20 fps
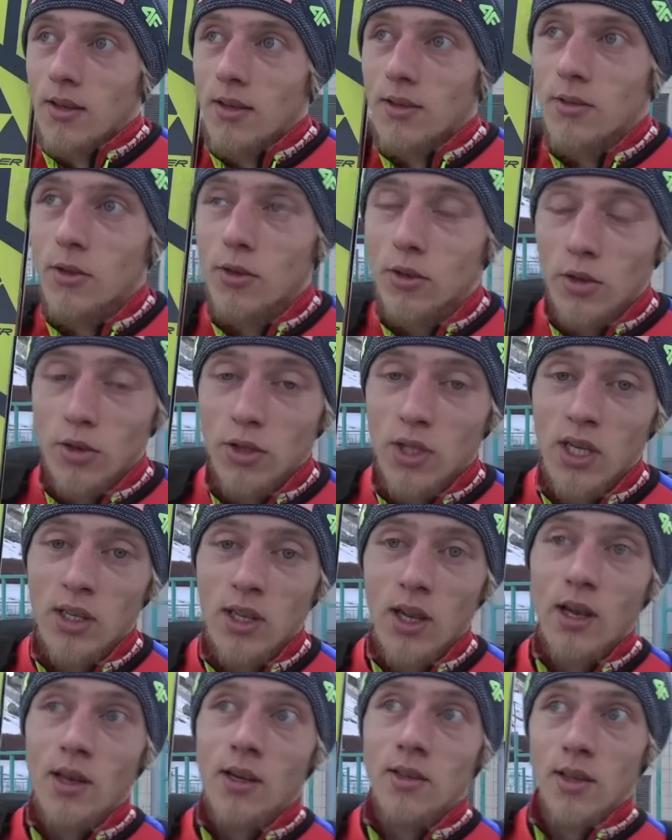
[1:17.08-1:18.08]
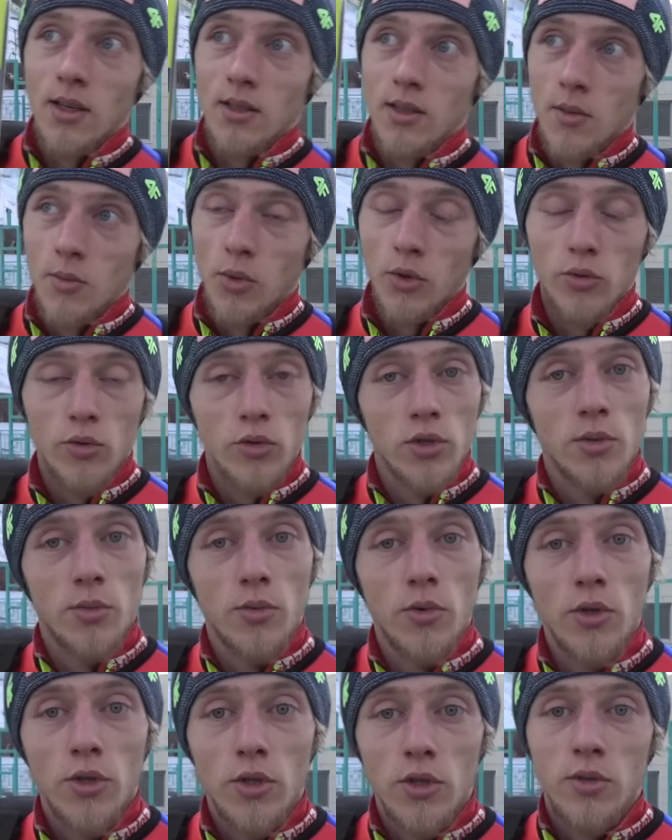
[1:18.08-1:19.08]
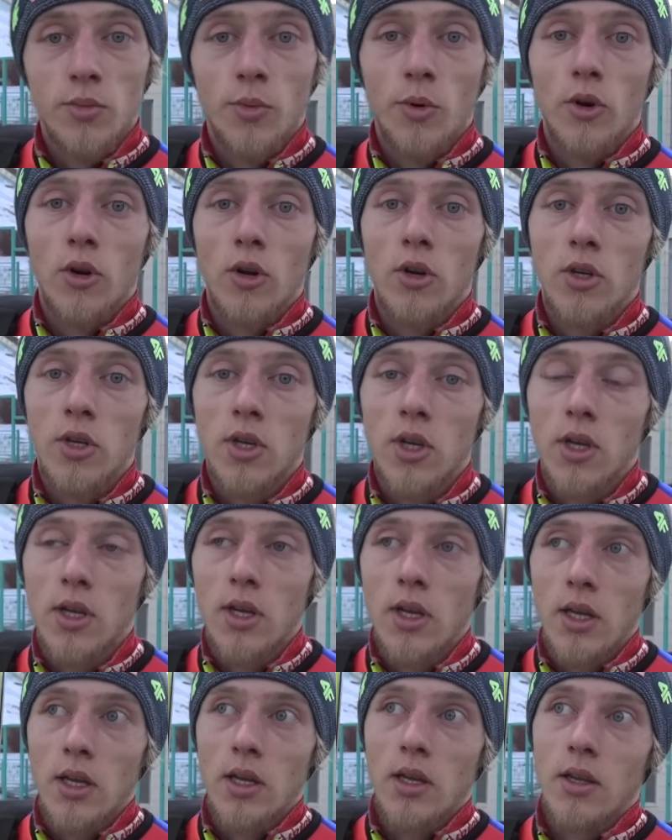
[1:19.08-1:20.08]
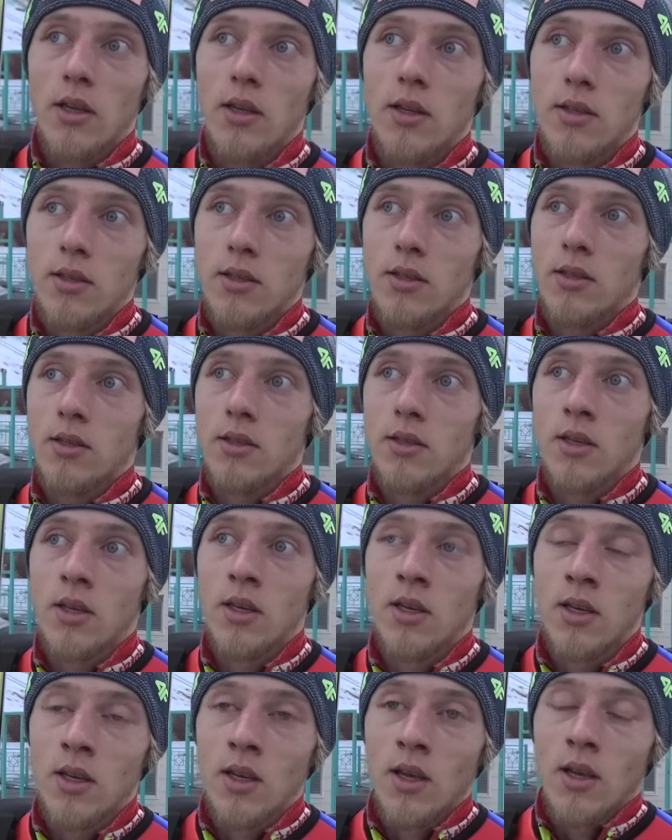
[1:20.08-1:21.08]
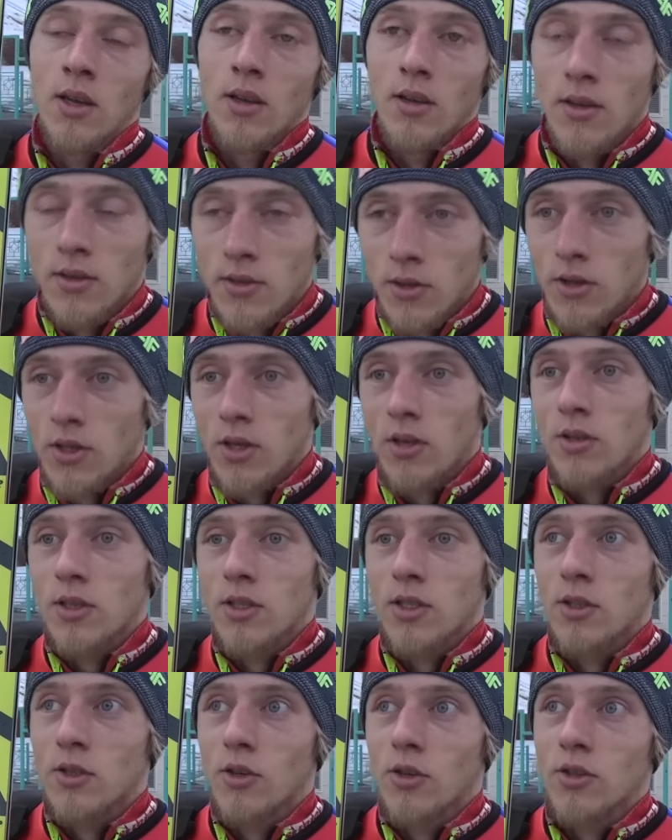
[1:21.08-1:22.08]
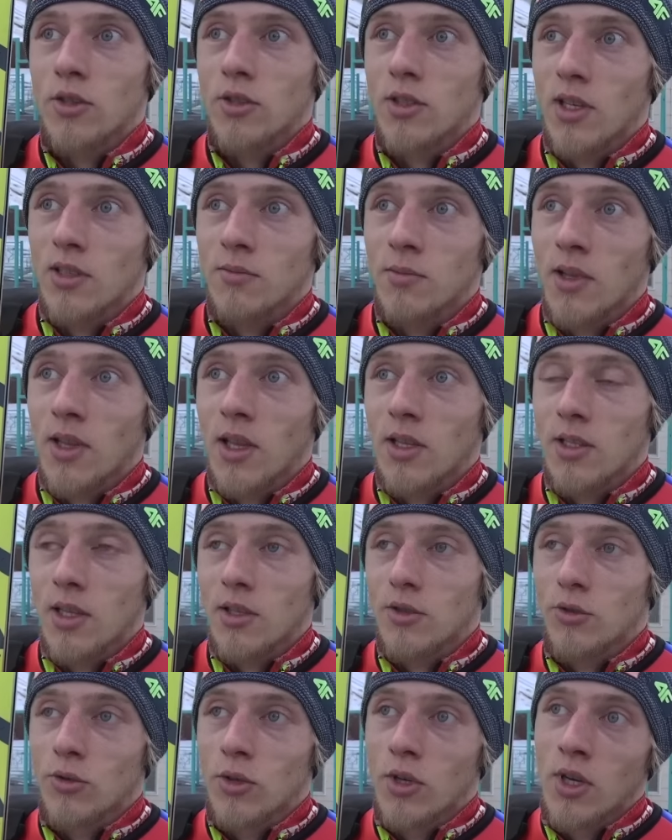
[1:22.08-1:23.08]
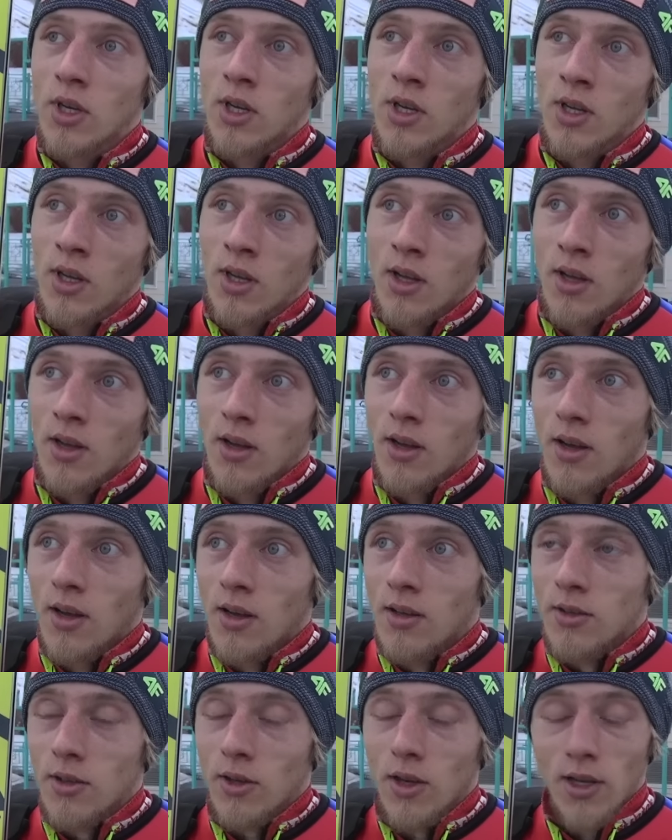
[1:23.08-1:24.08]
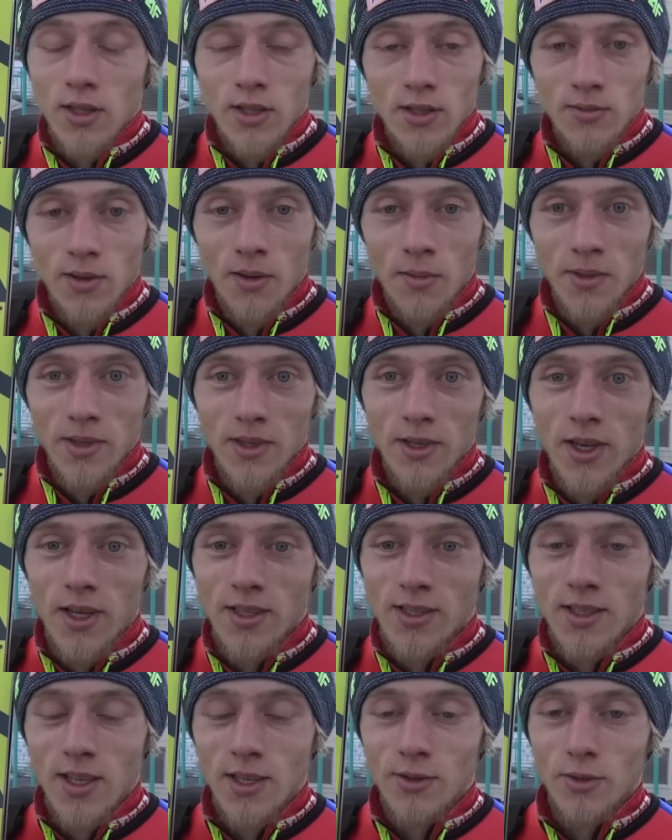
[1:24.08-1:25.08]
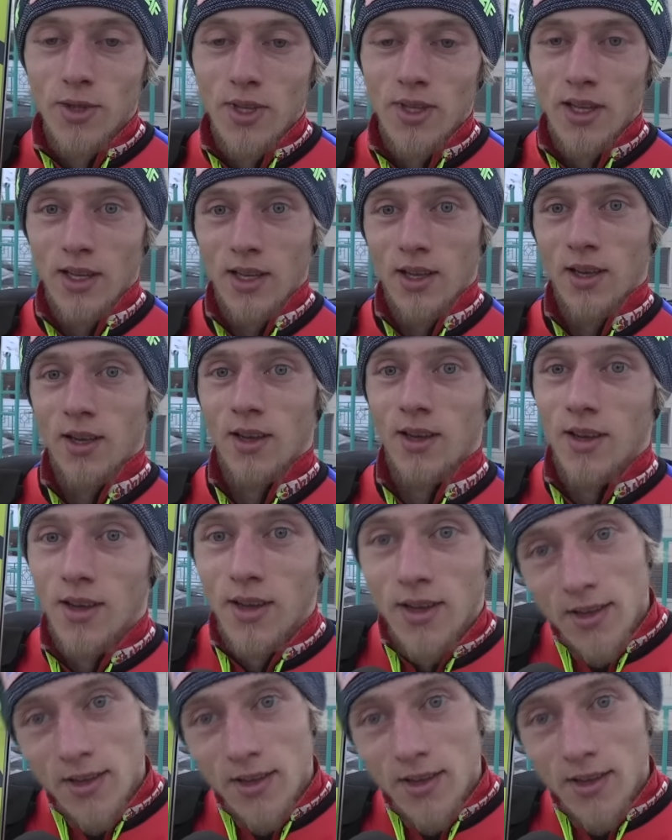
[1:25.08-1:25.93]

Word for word: No troszkę tak, jednak tej podróży było dość sporo i do tego jeszcze dochodzi ta zmiana czasu. Trochę też mamy to jedzenie tutaj takie,